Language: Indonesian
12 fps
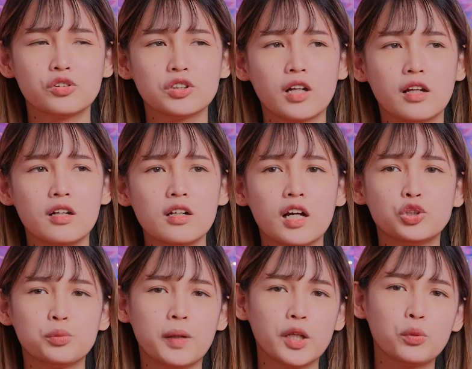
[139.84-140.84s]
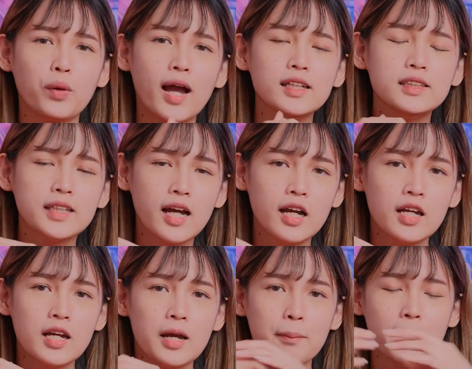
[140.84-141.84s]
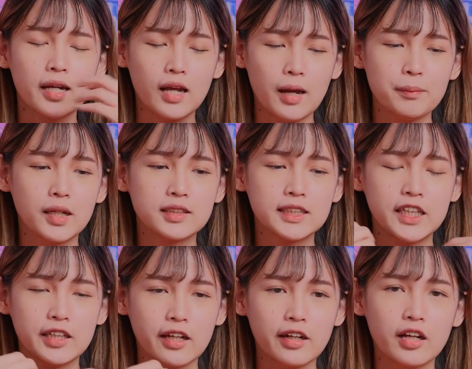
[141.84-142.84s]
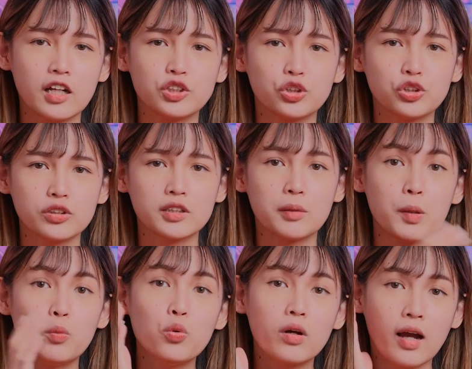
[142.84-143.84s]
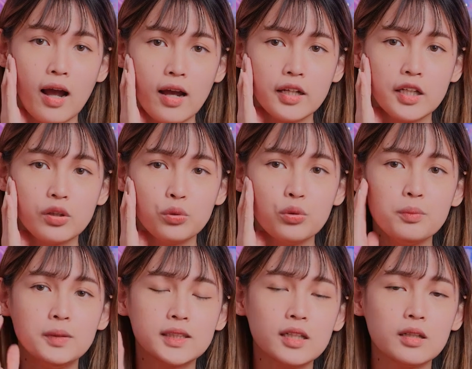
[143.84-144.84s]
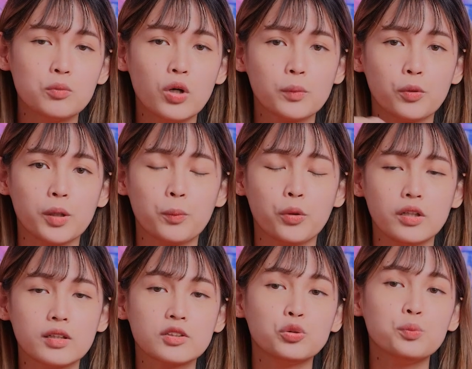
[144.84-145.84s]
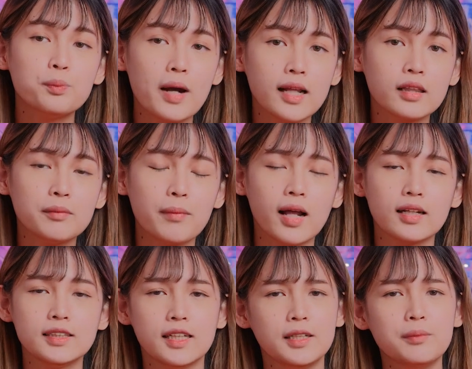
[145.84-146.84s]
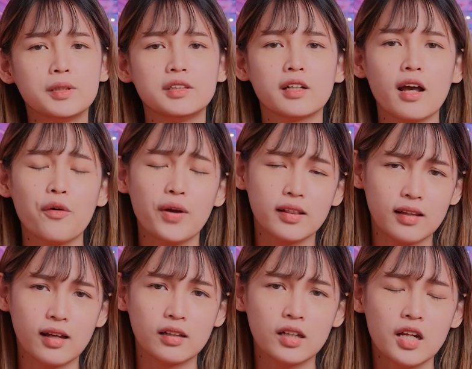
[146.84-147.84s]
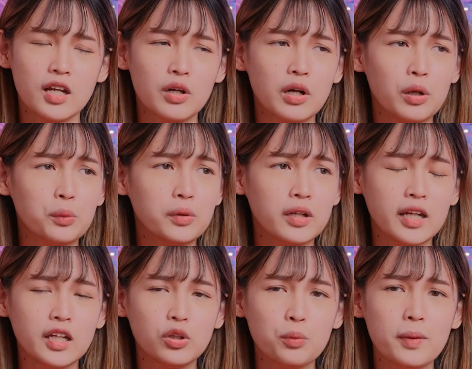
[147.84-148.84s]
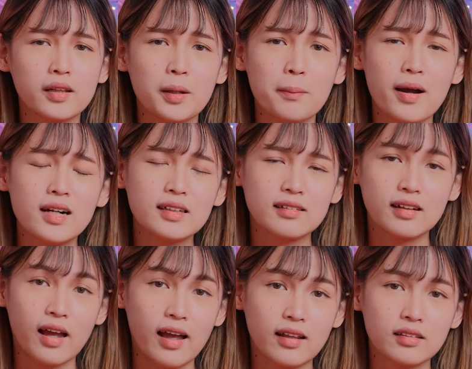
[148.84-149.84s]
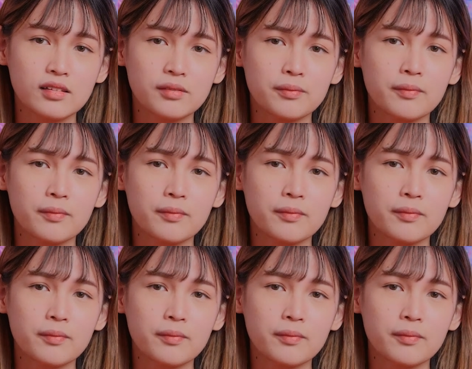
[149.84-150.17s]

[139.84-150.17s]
terus kadang nggak cuma itu aja. Make up dan skincare yang nggak cocok sama muka itu bisa ngebuat pori-pori tersumbat, malah jadi berjerawatan. Kalau udah kayak gitu bete banget kan?